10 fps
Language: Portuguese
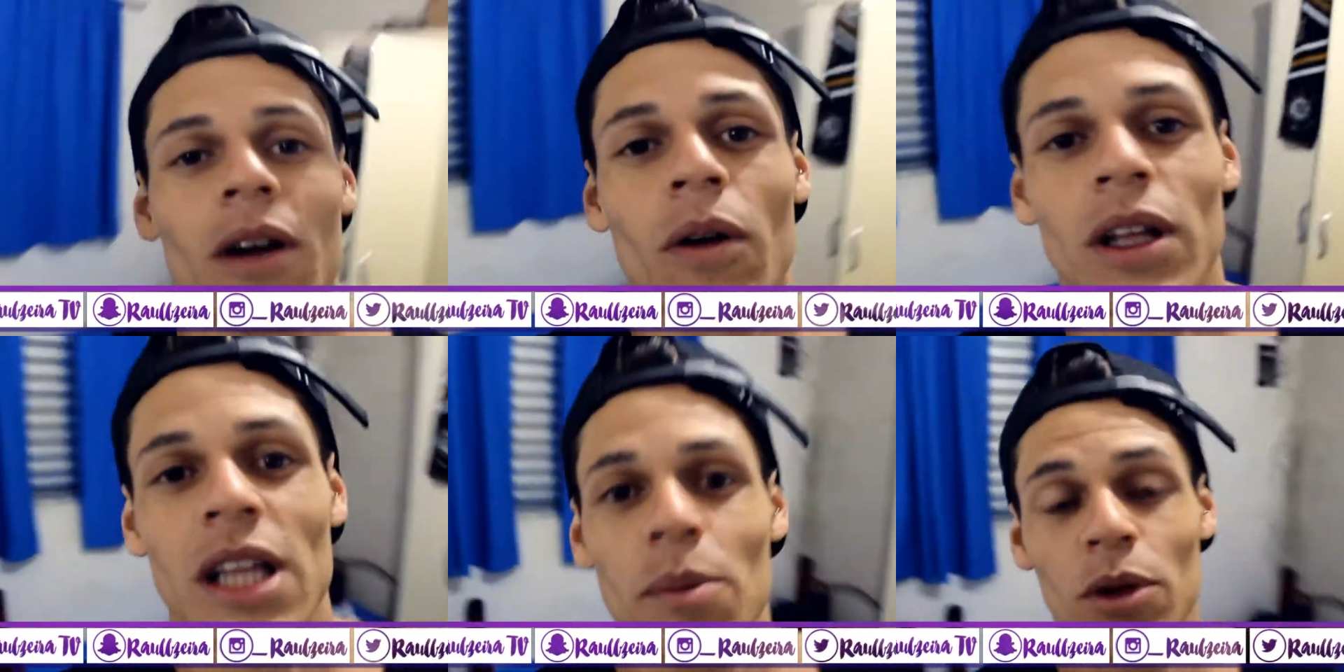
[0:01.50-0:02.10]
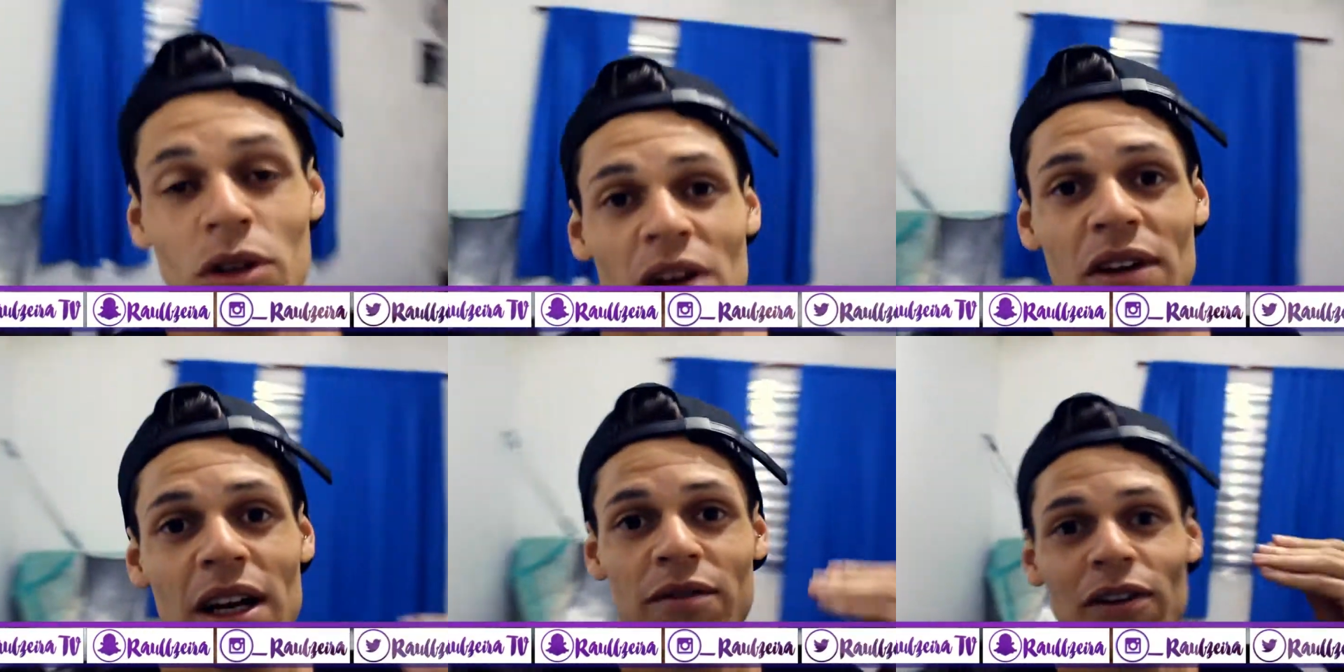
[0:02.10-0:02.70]
Não, agora tá, porque eu
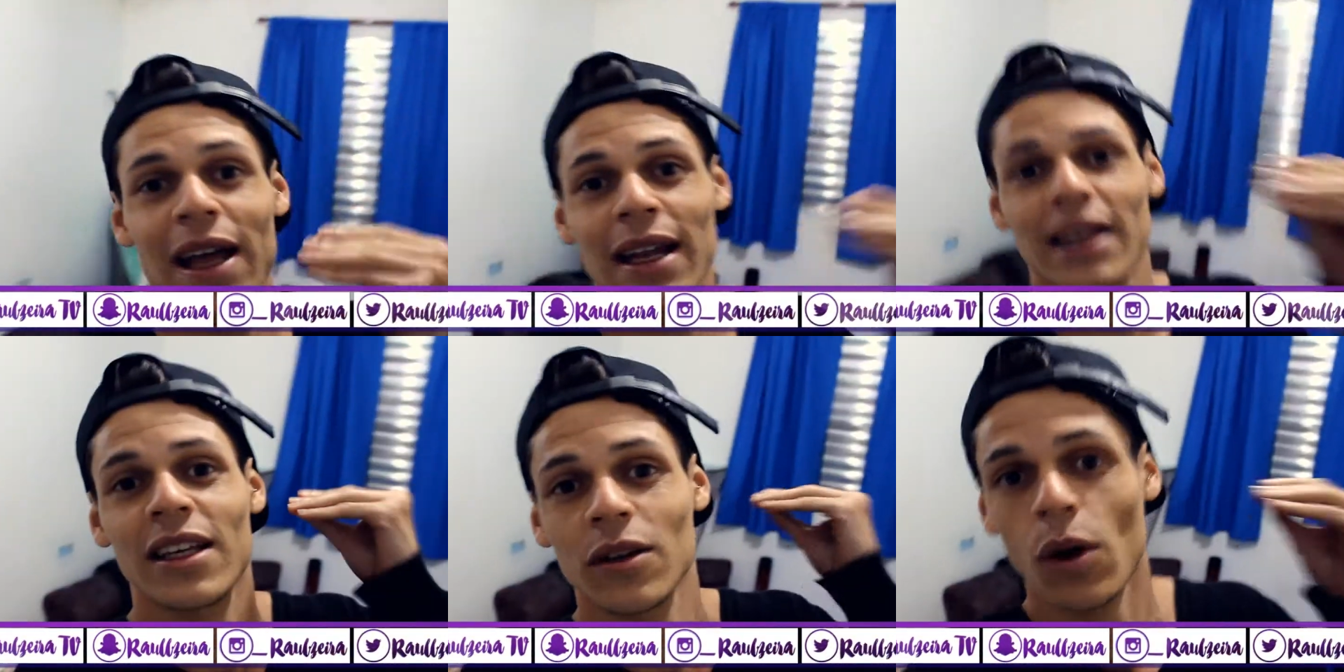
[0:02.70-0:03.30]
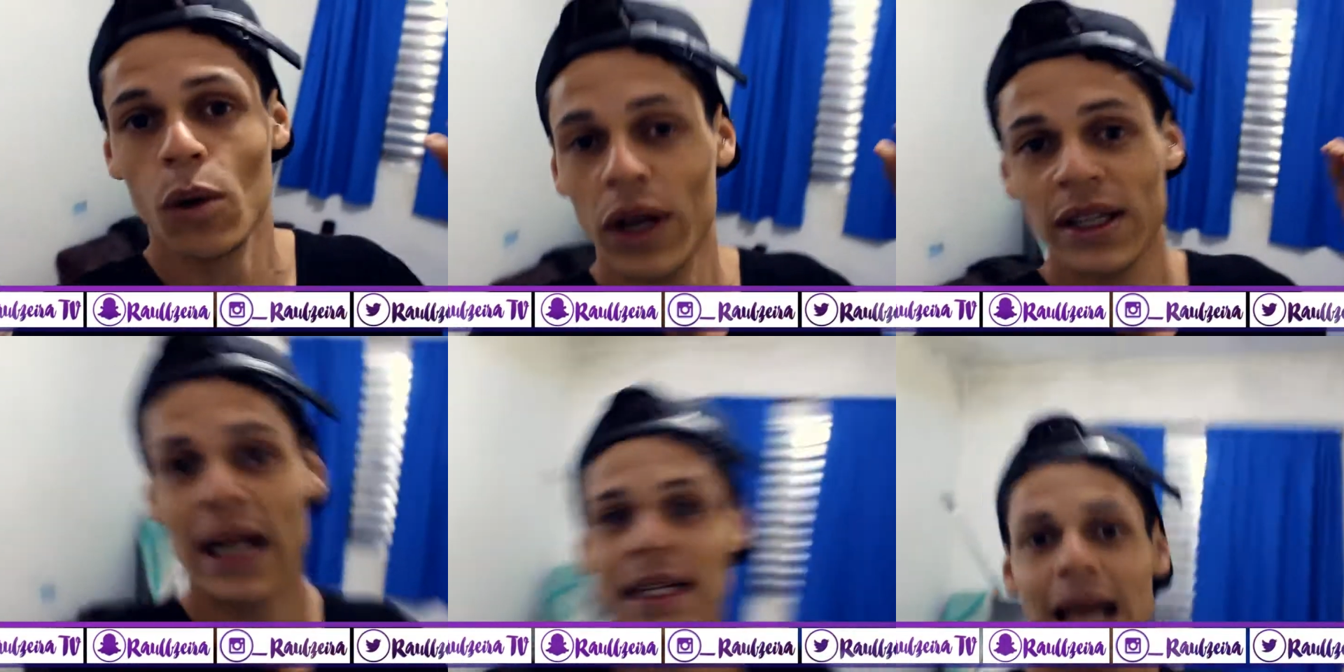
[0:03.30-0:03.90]
tava falando aqui igual um
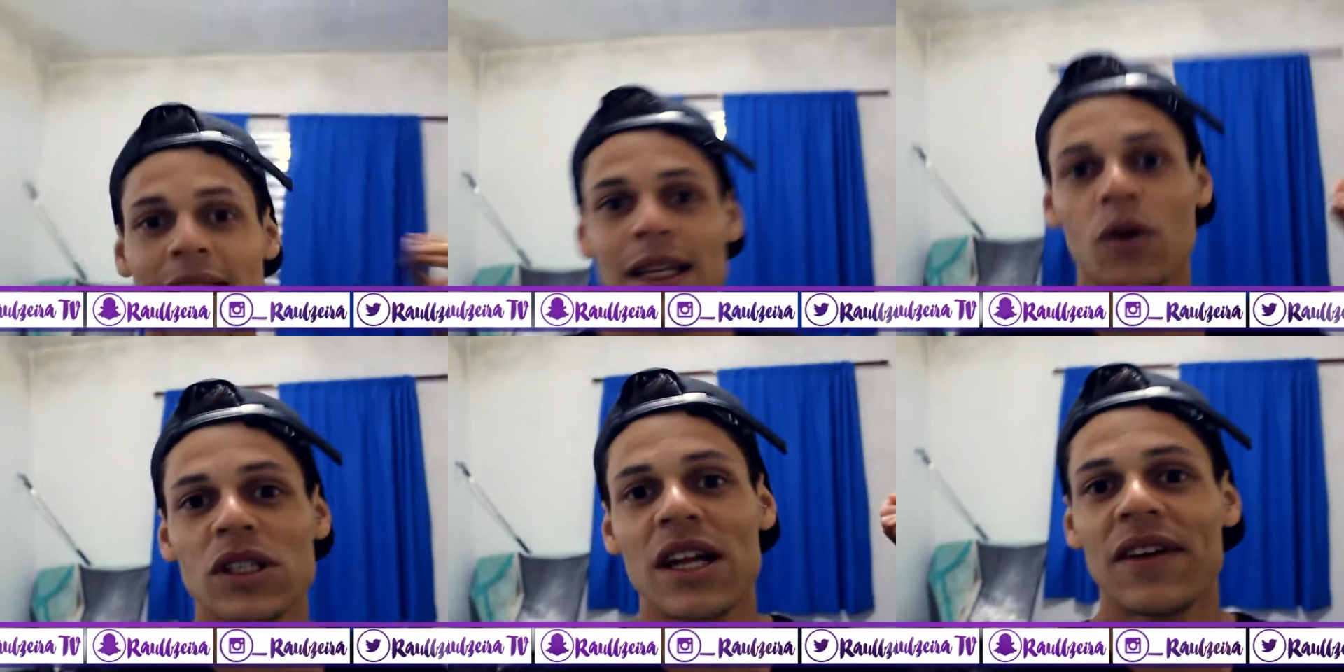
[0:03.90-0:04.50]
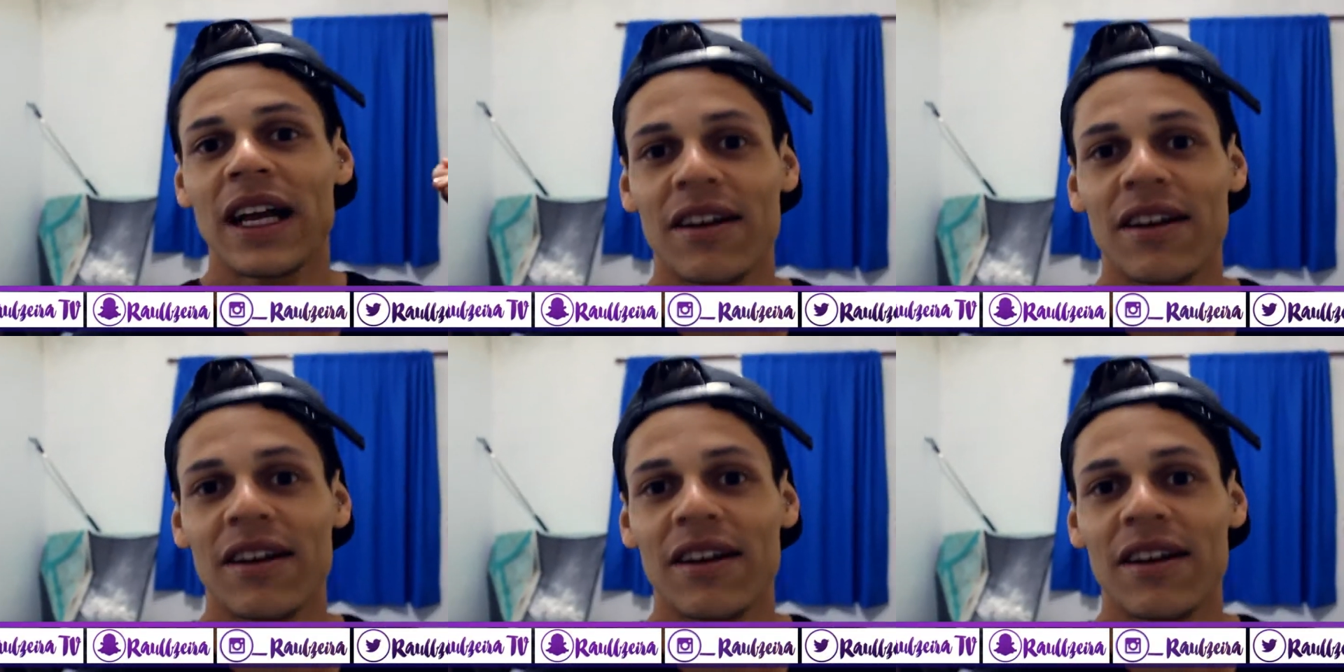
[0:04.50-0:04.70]
retardado e não estava